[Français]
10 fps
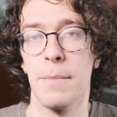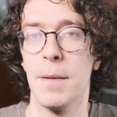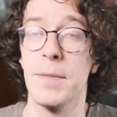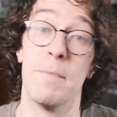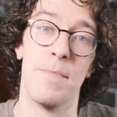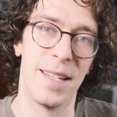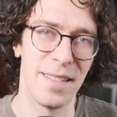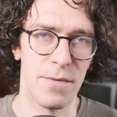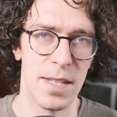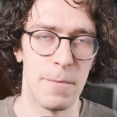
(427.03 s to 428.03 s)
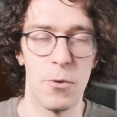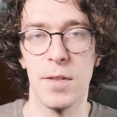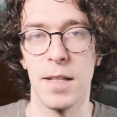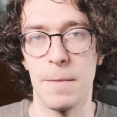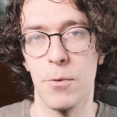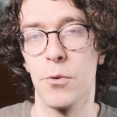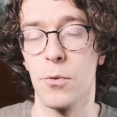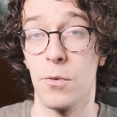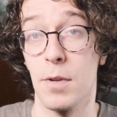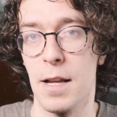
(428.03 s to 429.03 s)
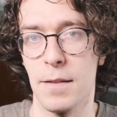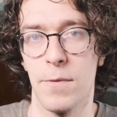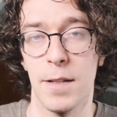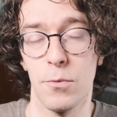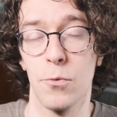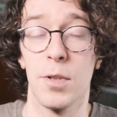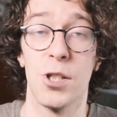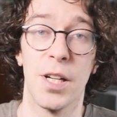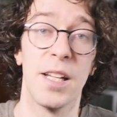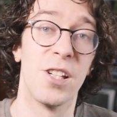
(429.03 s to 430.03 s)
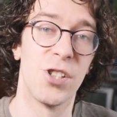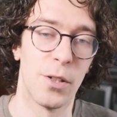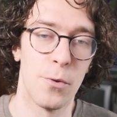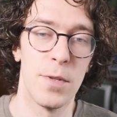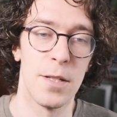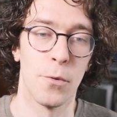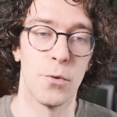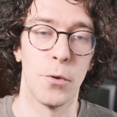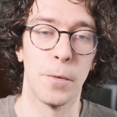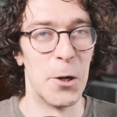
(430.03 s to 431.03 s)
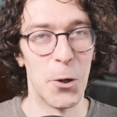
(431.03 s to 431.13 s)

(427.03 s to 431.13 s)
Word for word: même si bien évidemment ça dépend de la façon dont est gérée chacune des structures.